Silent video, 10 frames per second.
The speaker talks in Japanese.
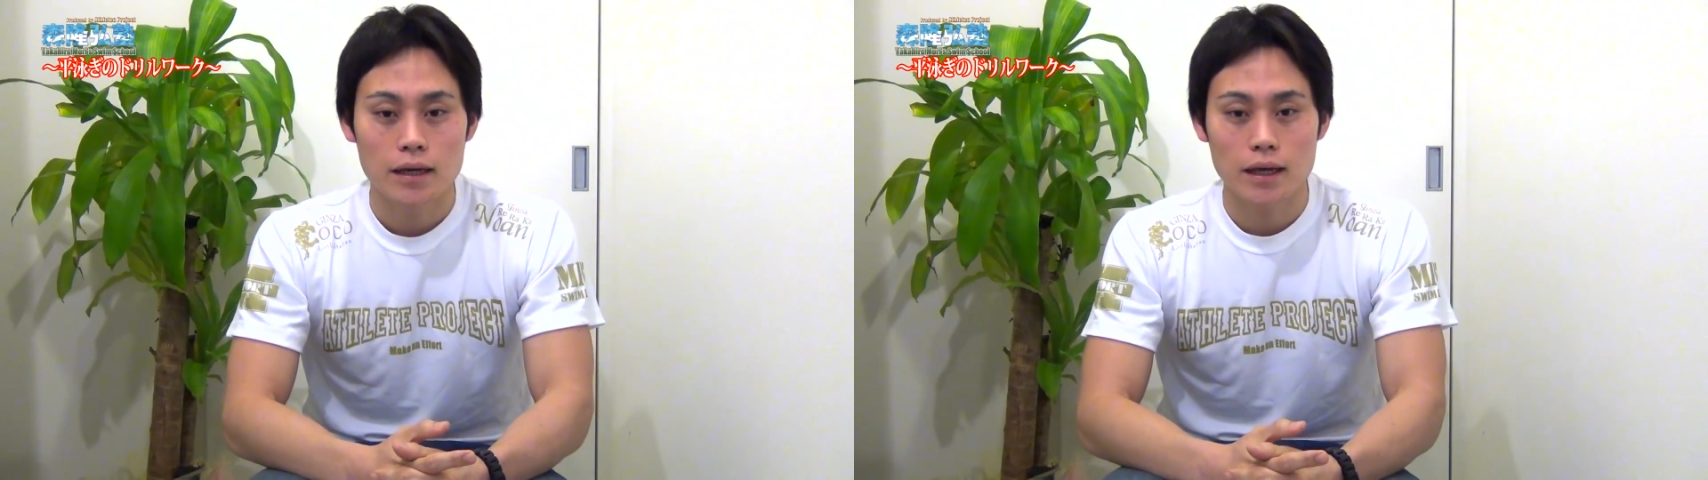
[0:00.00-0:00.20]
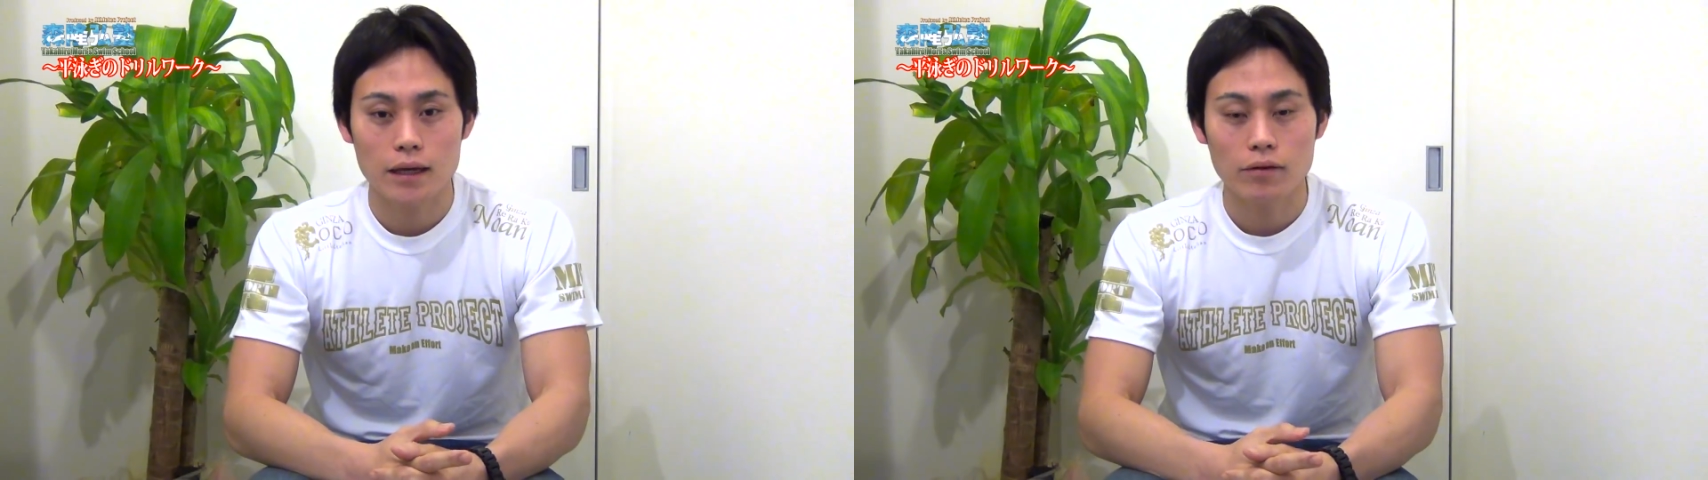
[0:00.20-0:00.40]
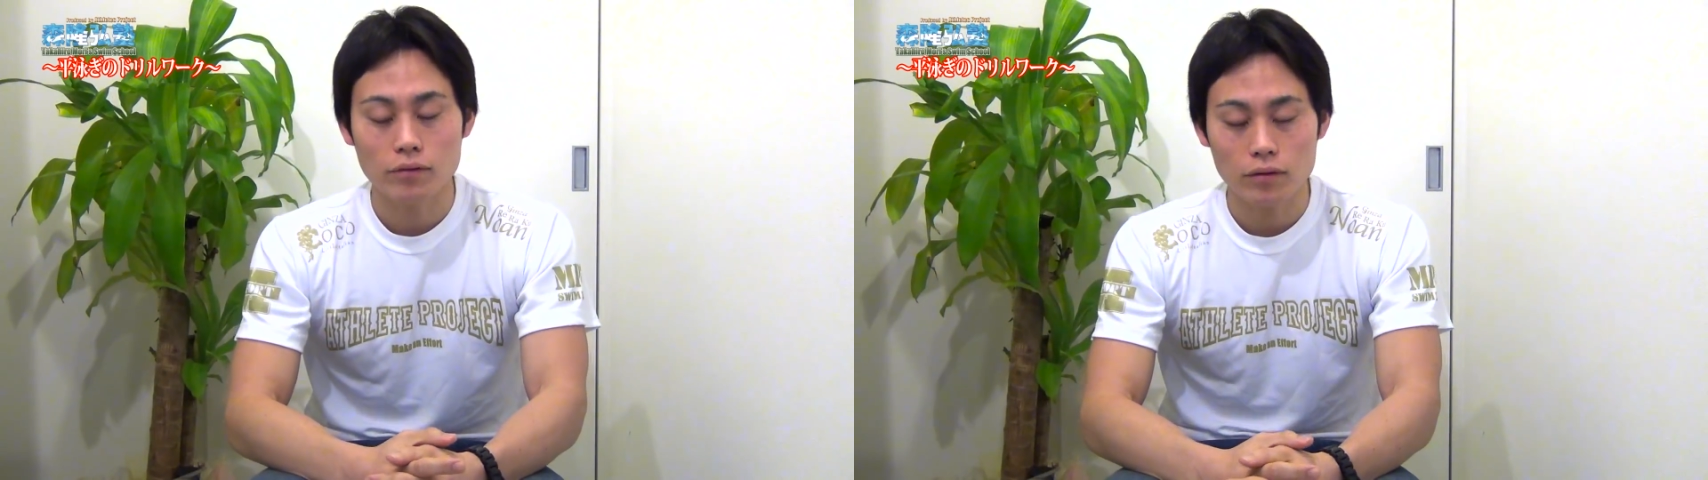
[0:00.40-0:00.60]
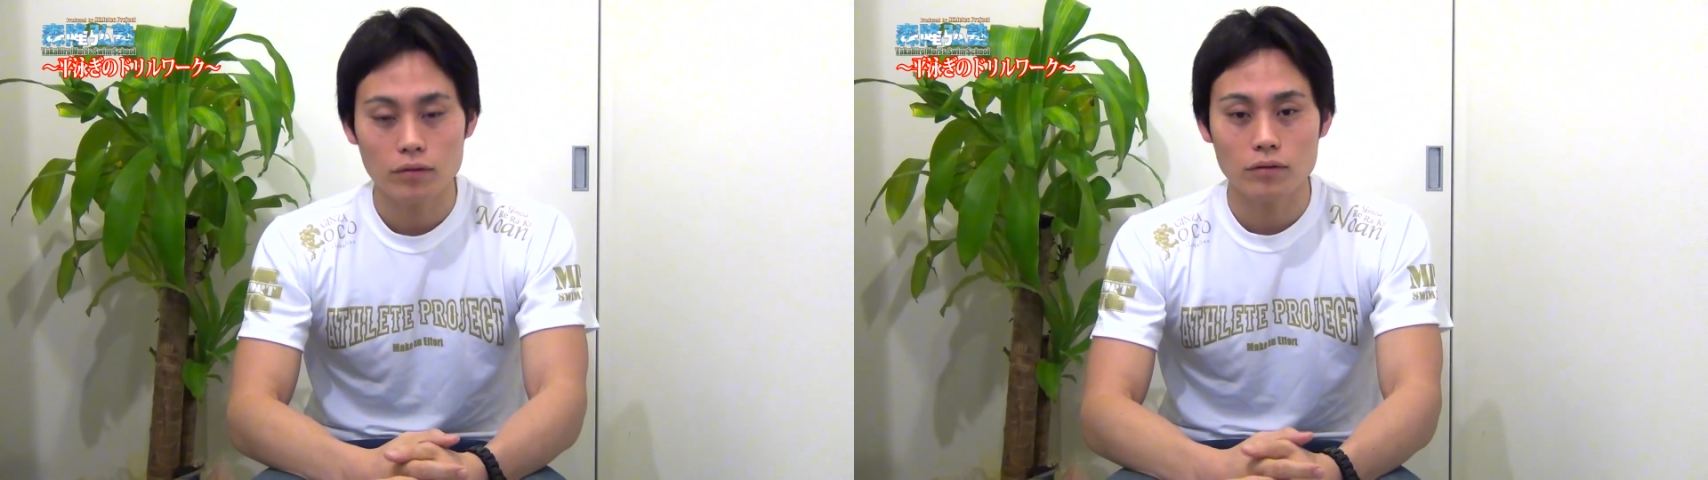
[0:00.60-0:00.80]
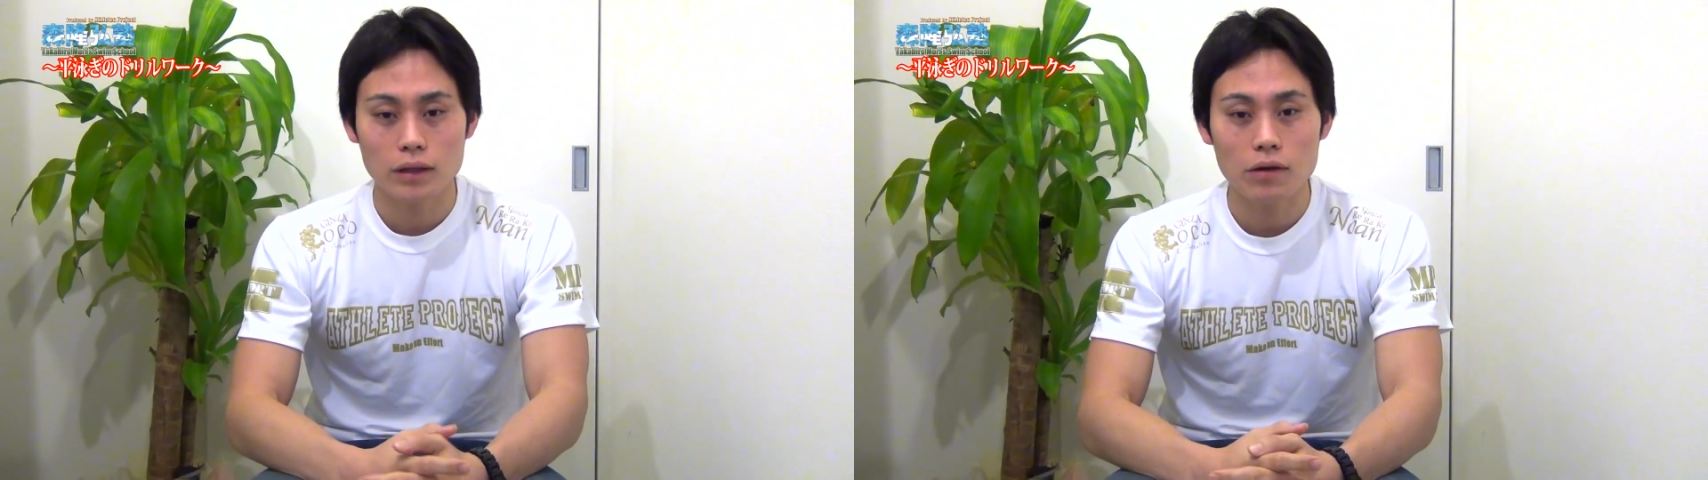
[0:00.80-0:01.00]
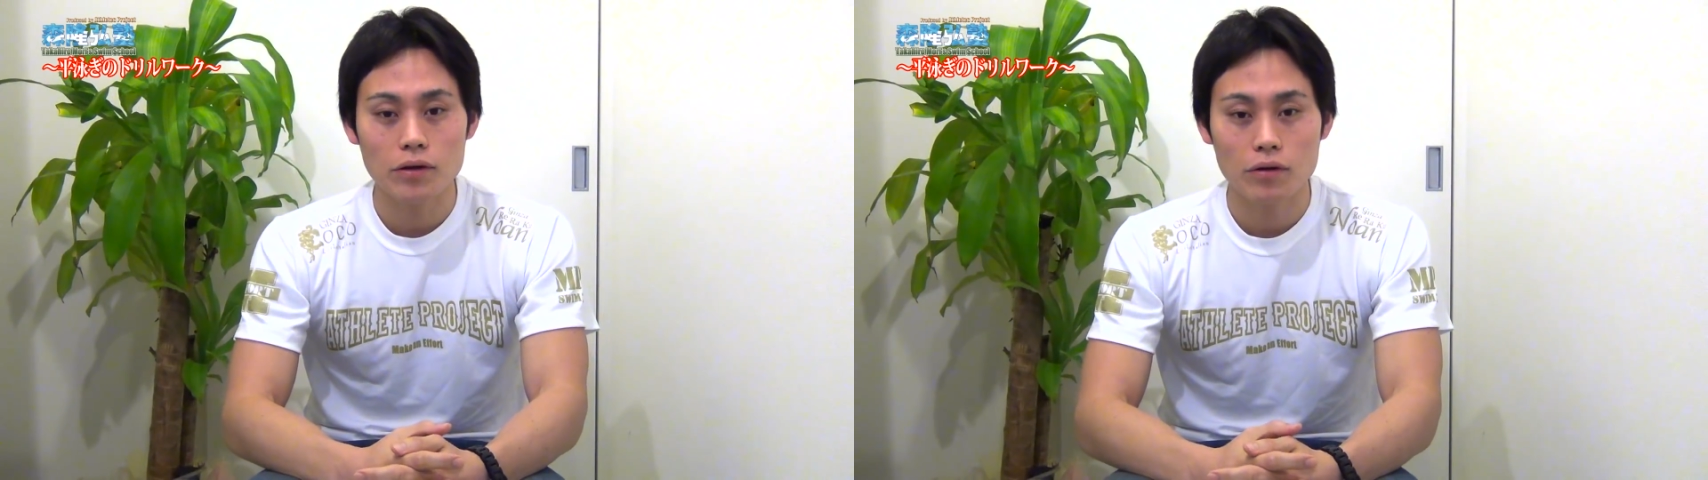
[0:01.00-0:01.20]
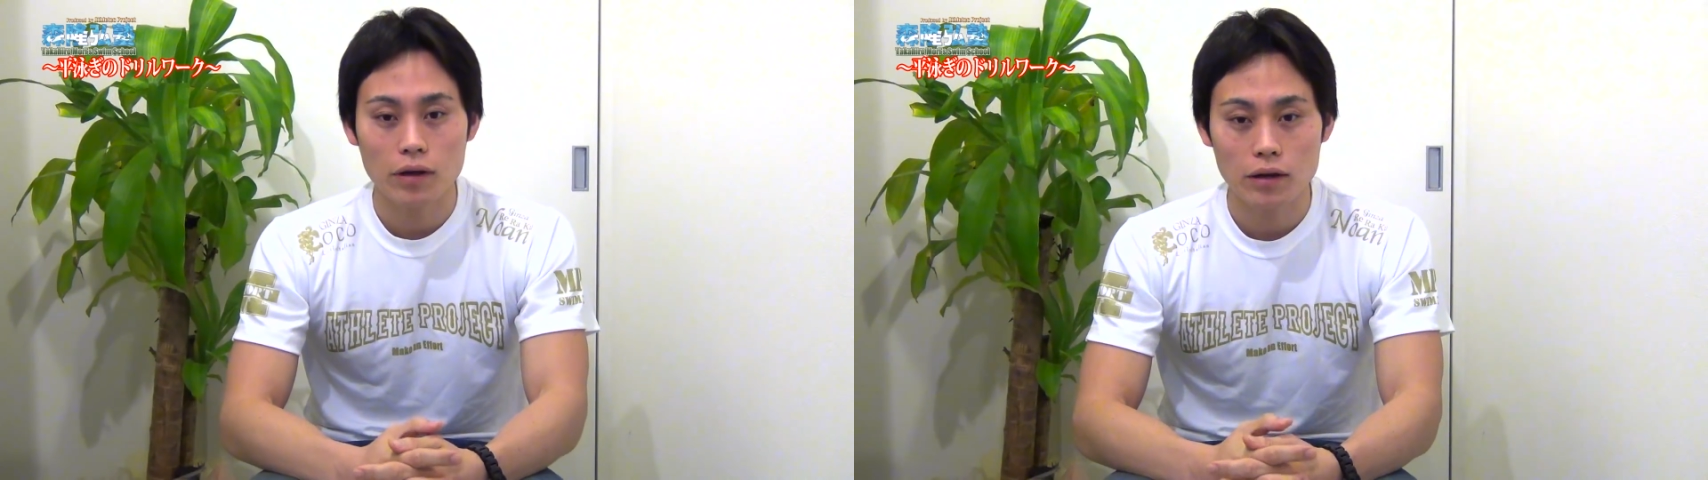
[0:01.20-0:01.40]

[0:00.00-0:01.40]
えー、この手を広